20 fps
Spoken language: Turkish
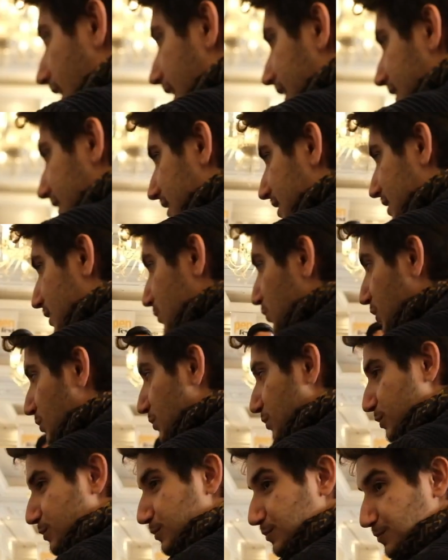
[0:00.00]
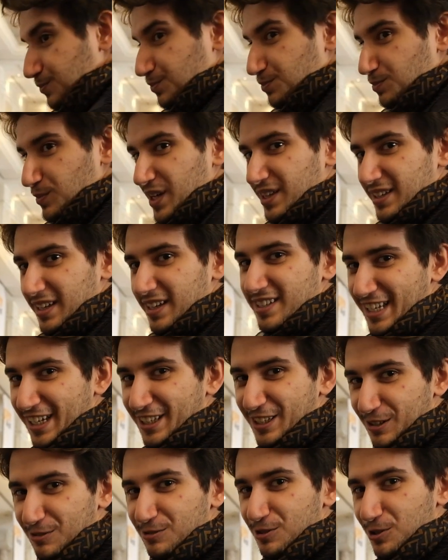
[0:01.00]
Herkesin bir
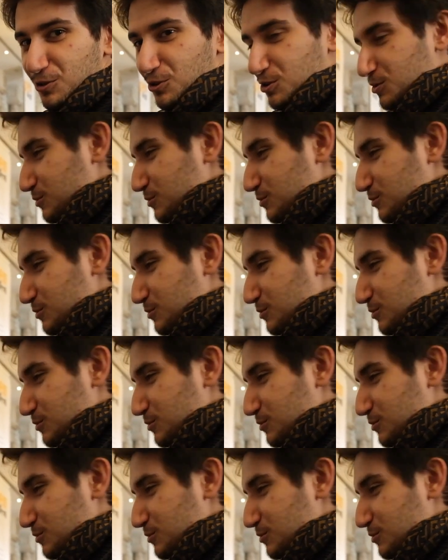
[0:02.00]
Meteksan defteri